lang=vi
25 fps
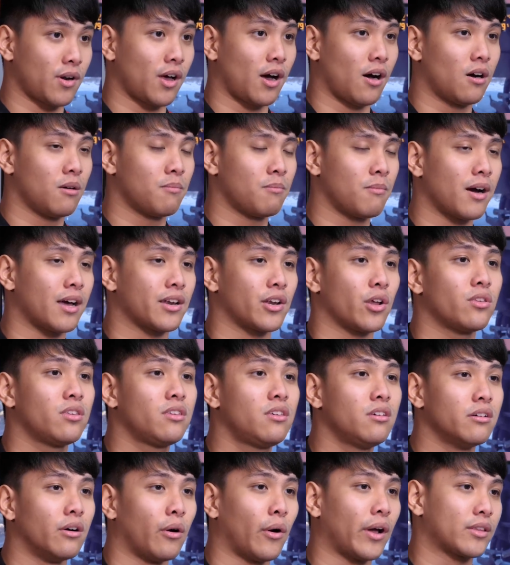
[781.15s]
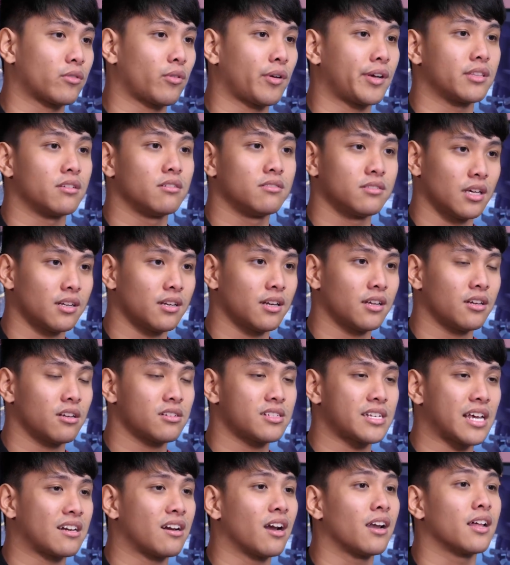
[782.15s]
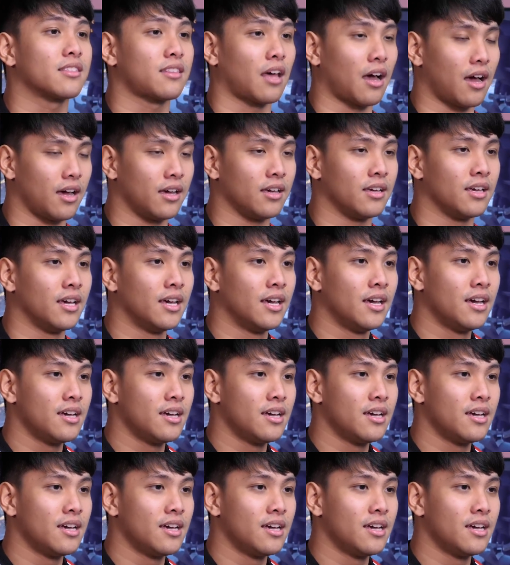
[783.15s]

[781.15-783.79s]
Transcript: nào đó mà nó chưa hoàn toàn tương thích nó sẽ rất là tệ.